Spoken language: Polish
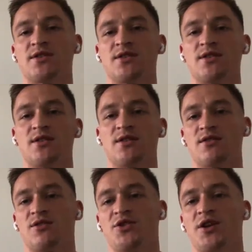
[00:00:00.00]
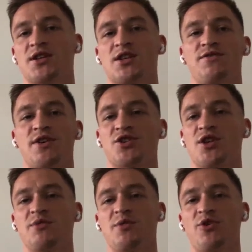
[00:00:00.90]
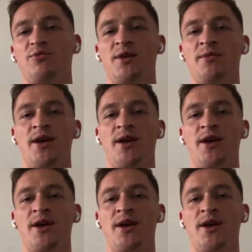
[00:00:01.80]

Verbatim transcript: więc y, to nie jest jakiś większy dla mnie problem.